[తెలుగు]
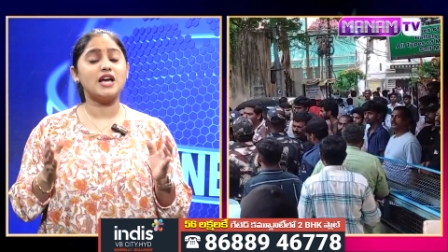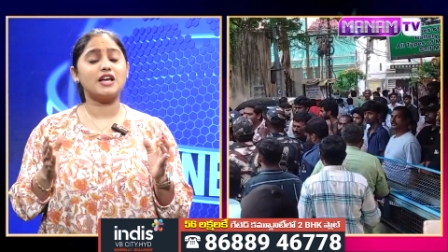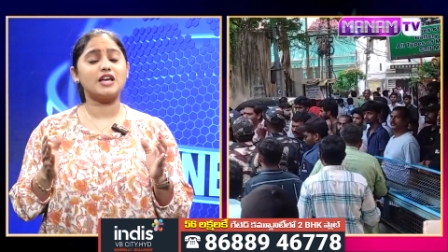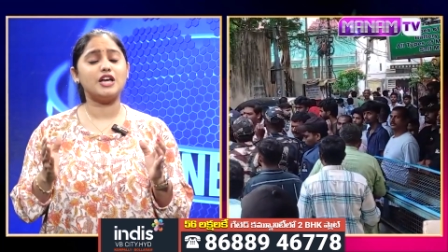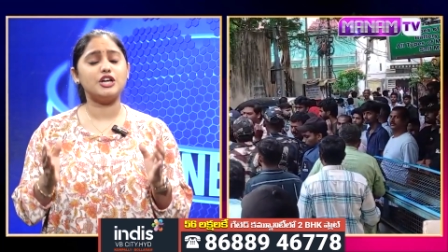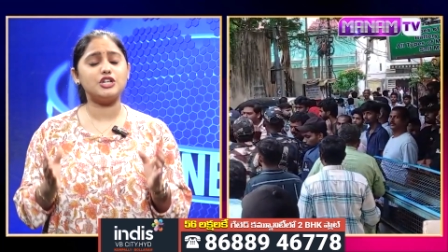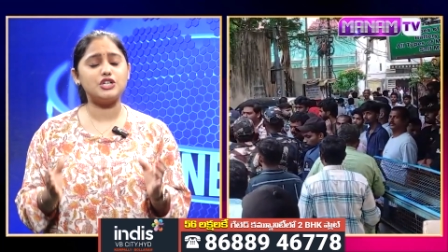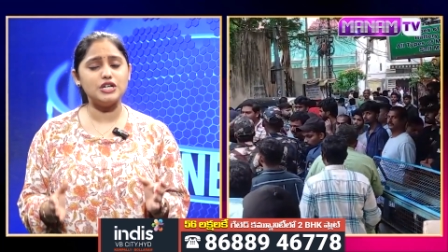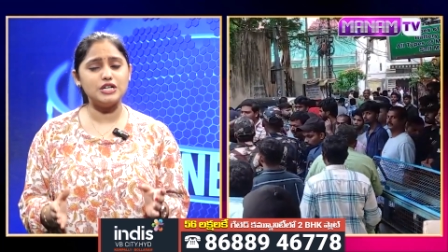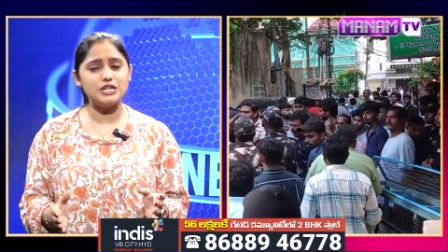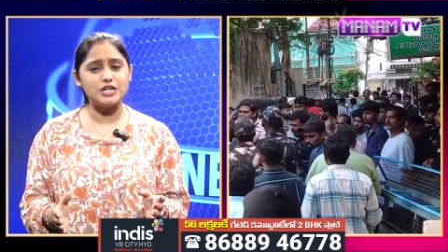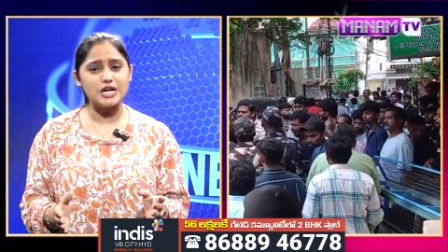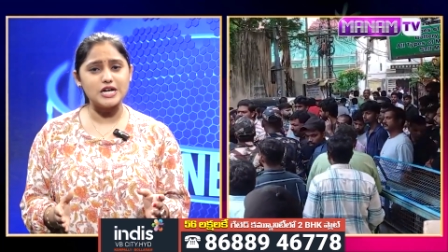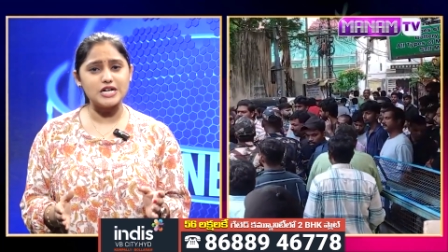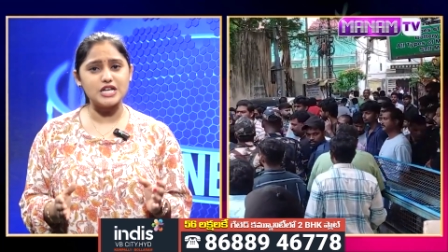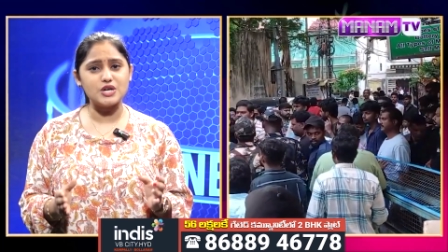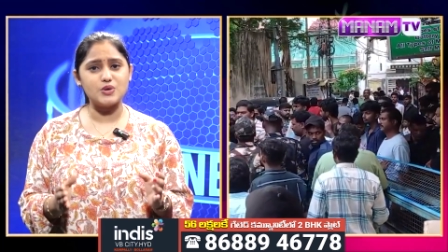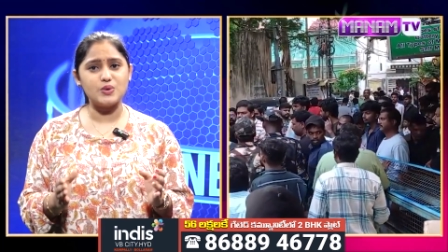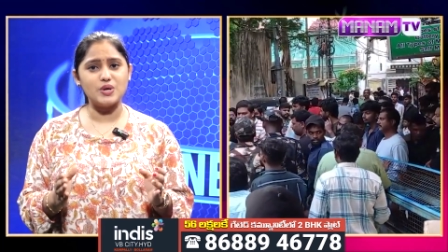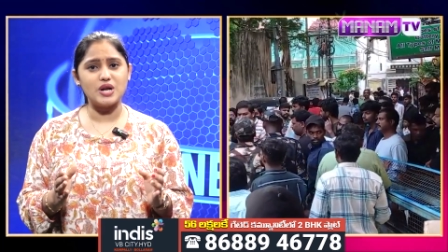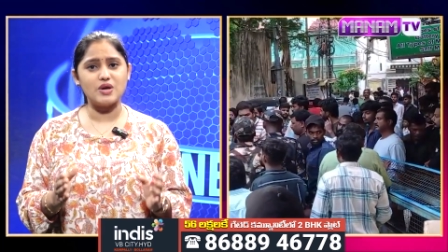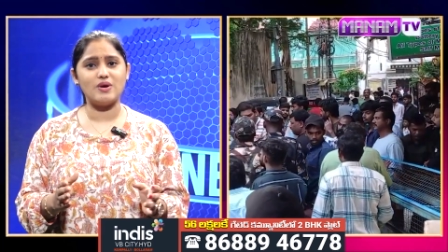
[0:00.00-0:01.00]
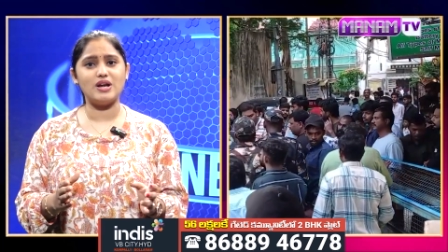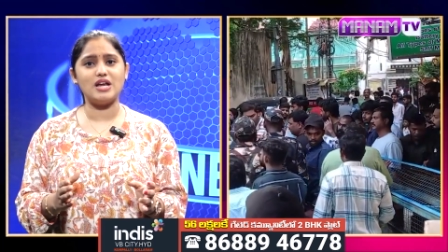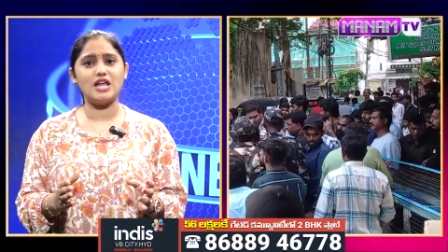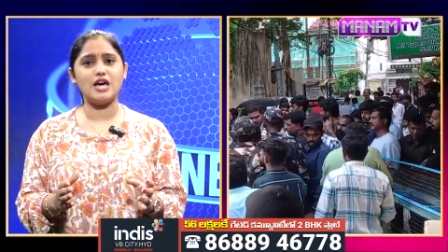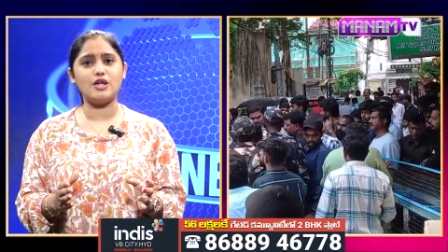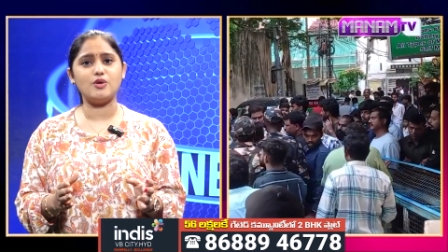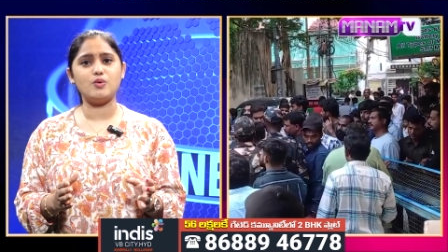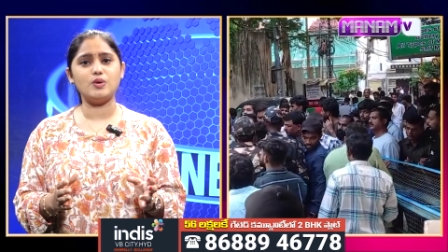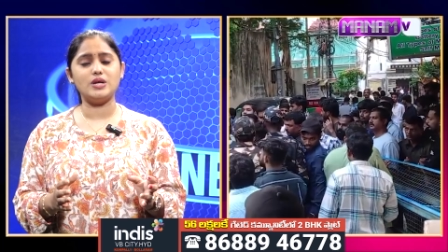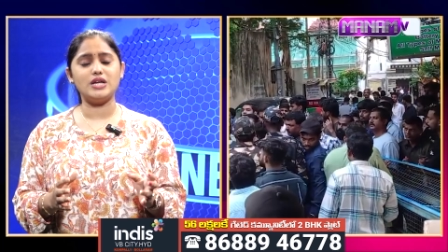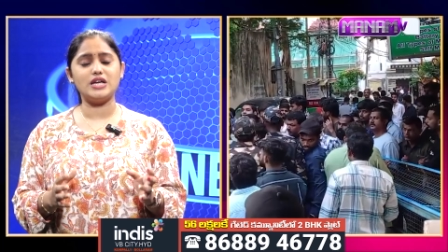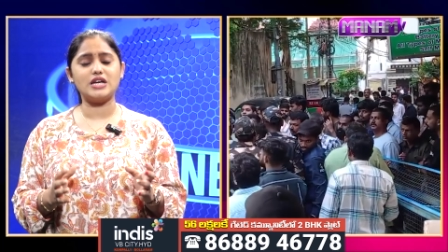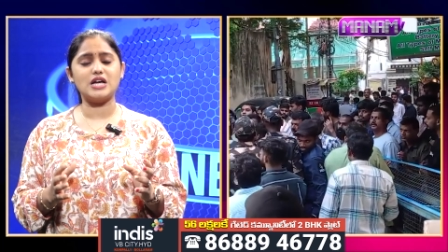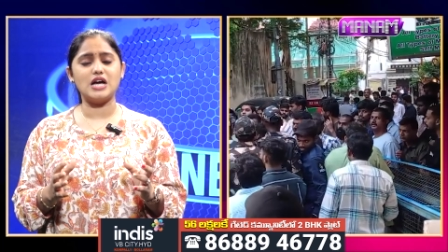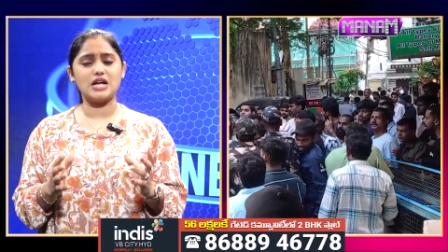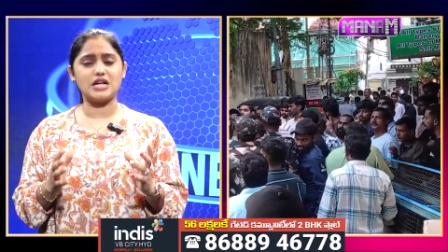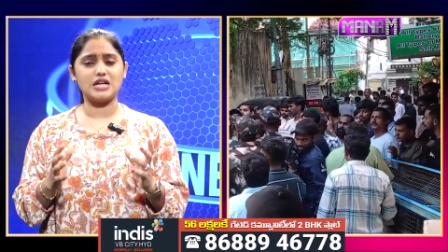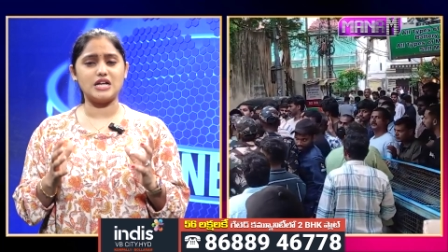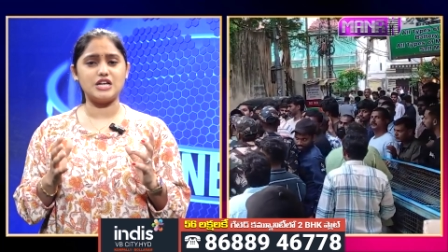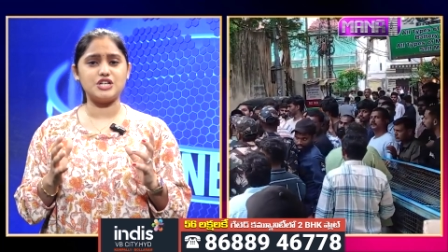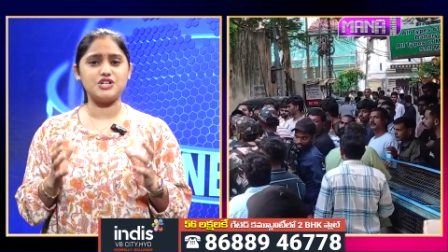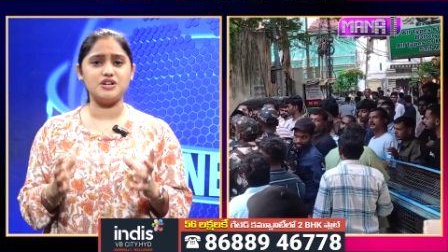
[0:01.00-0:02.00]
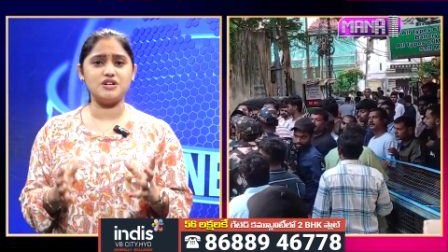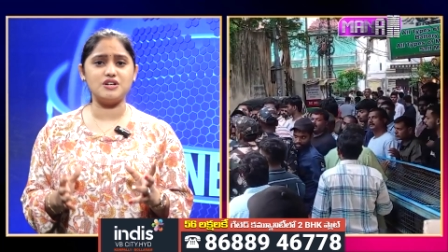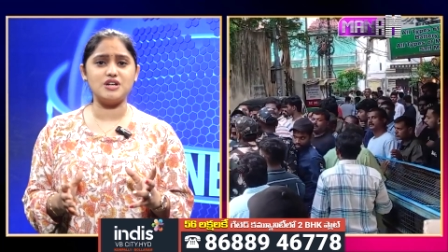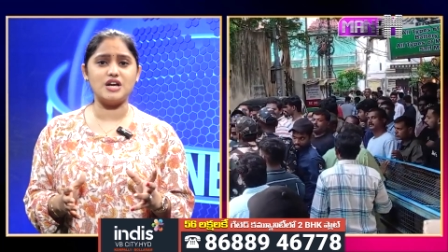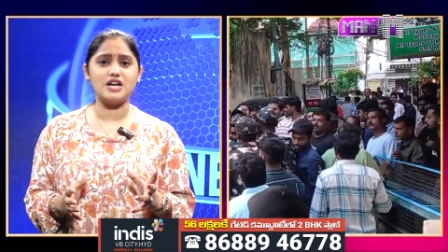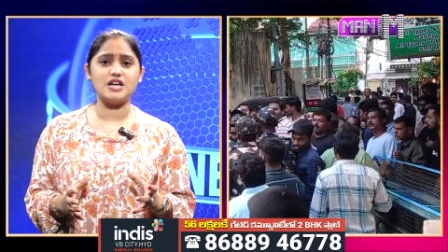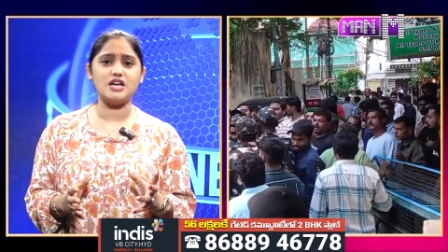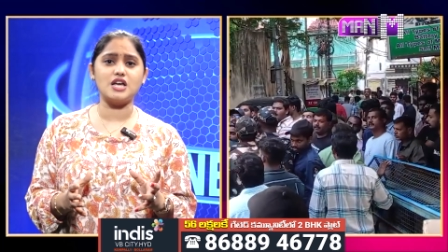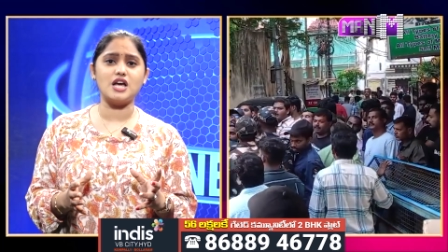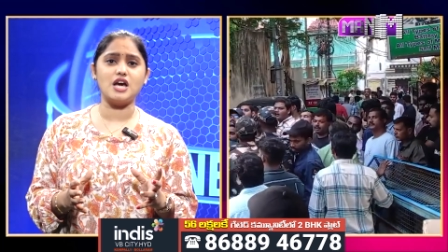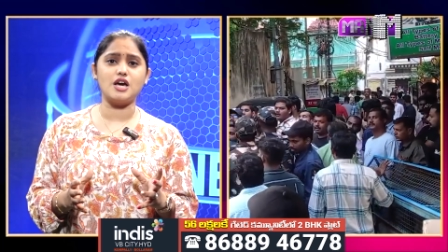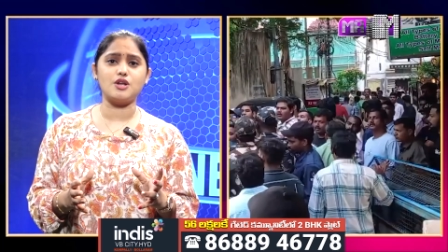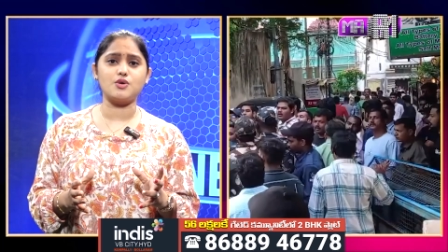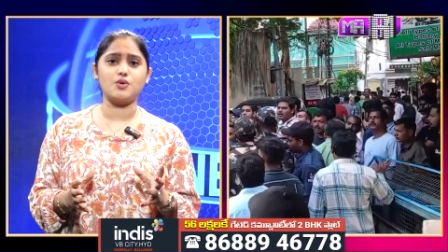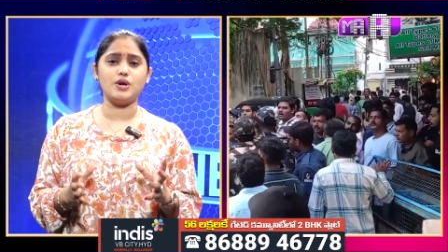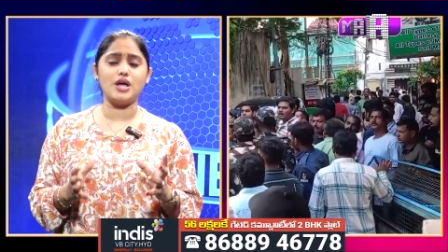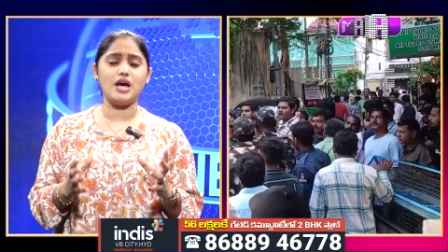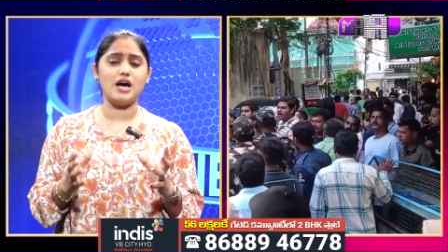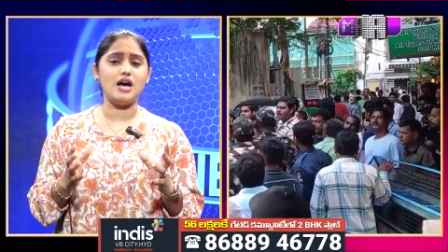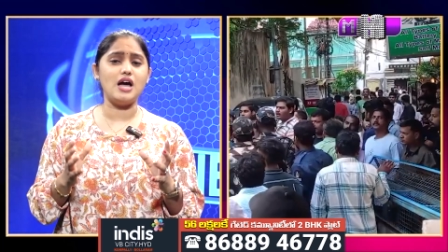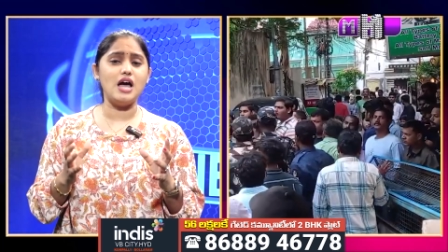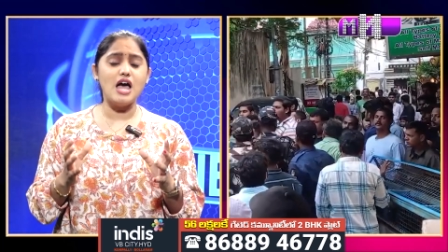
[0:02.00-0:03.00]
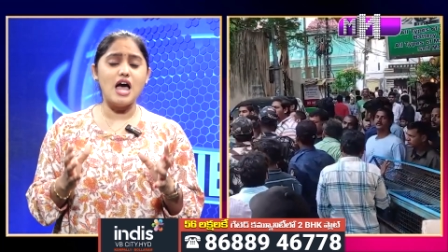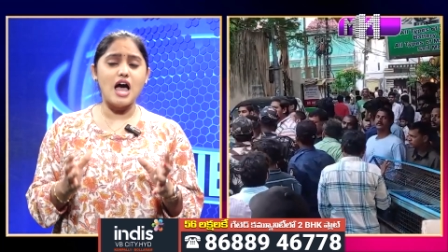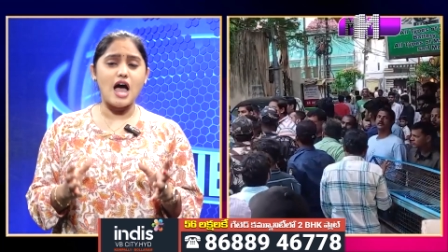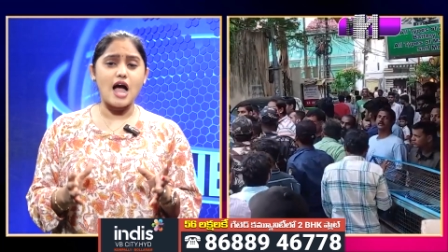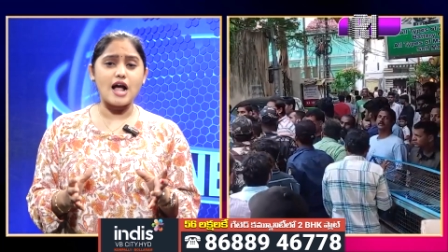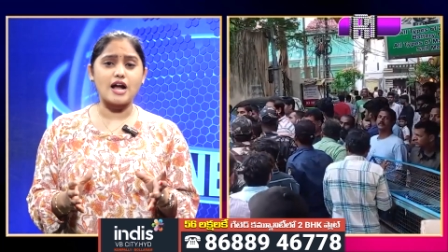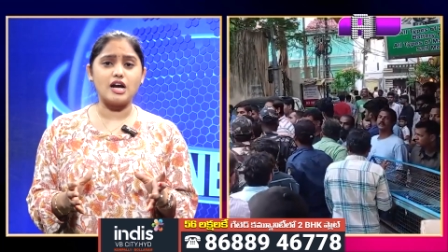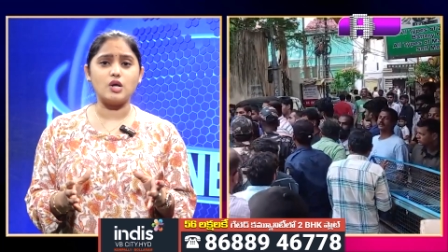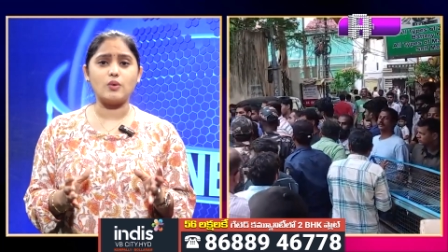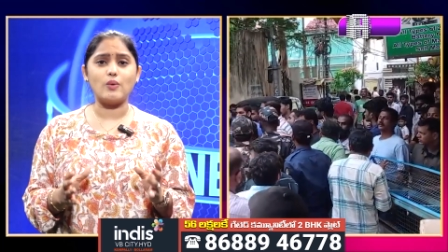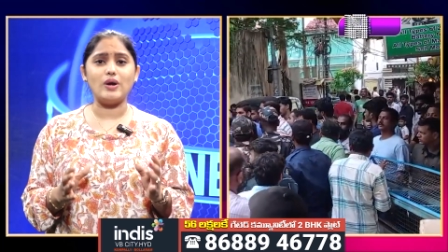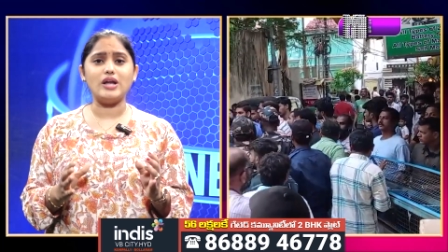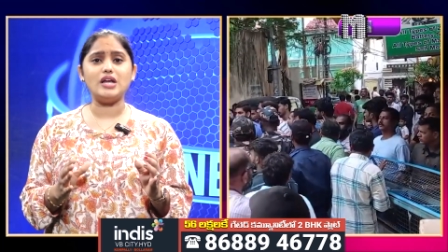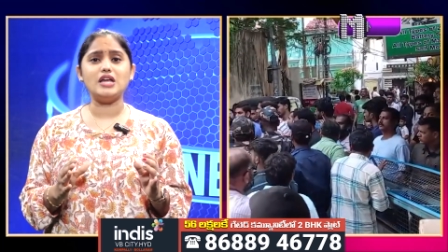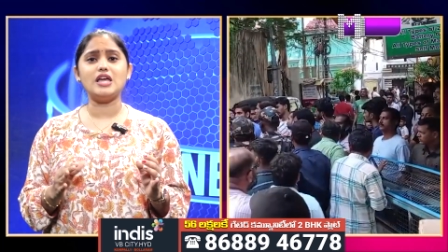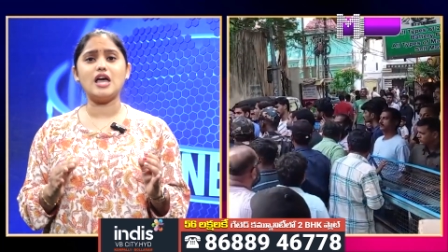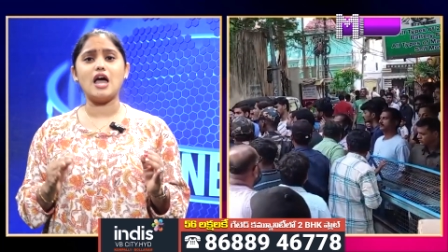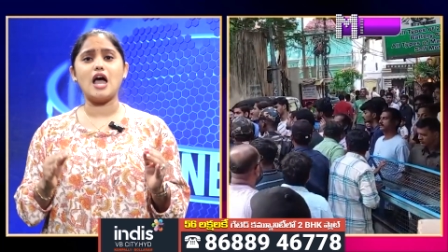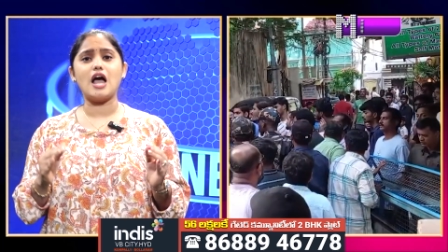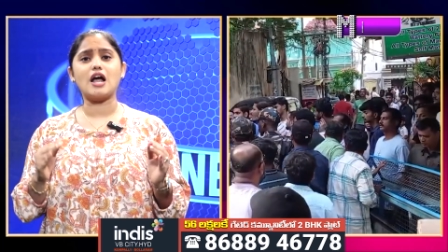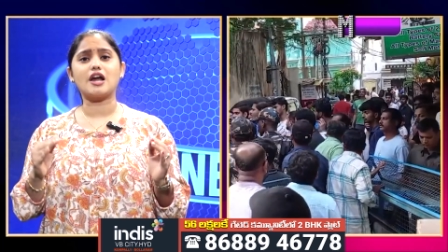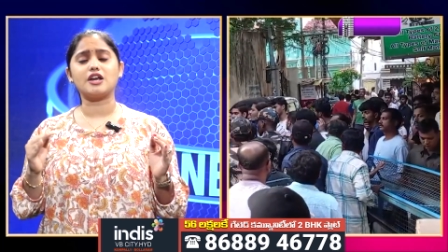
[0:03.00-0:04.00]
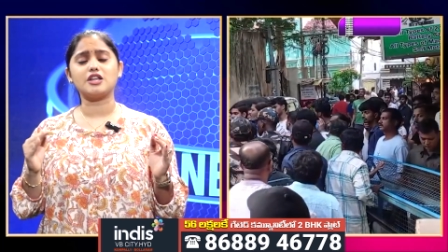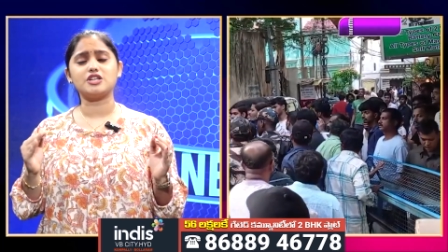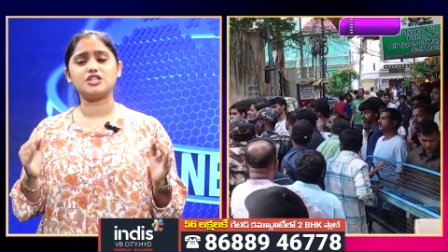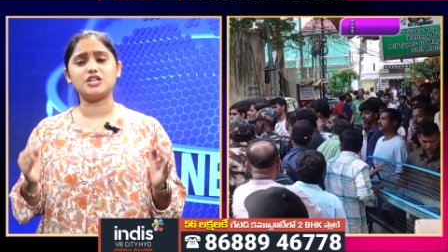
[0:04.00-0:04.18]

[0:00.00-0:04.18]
కిషన్ రెడ్డి కూడా వెళ్ళారు ఇక కిషన్ రెడ్డి గారు కూడా అక్కడికి వెళ్ళి అక్కడ